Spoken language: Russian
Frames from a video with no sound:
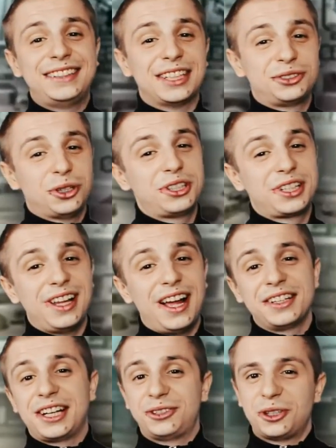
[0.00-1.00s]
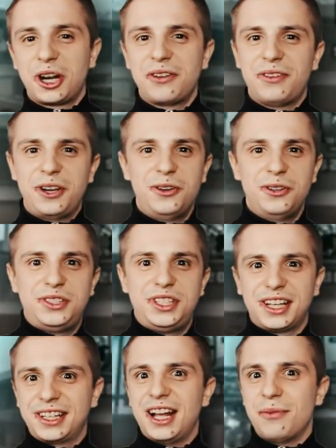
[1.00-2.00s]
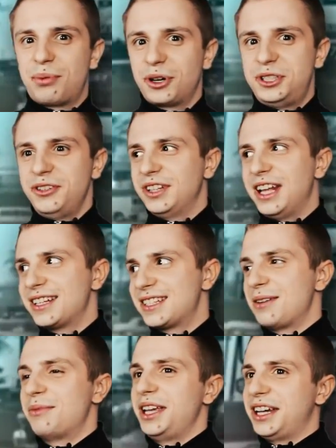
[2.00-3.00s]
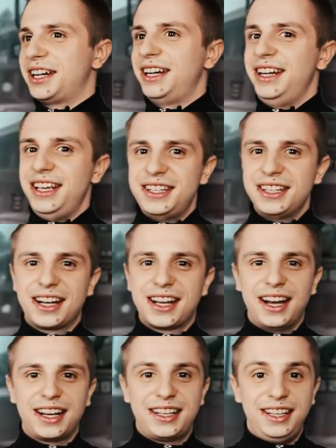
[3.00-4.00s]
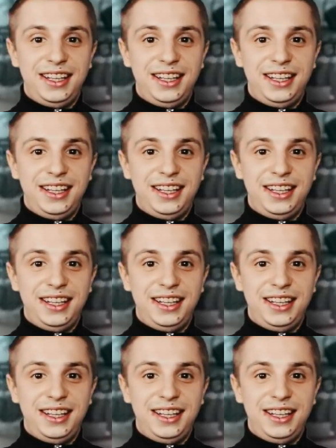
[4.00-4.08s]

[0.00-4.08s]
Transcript: это тот клан, который воюет всегда против нас на моих лидерках.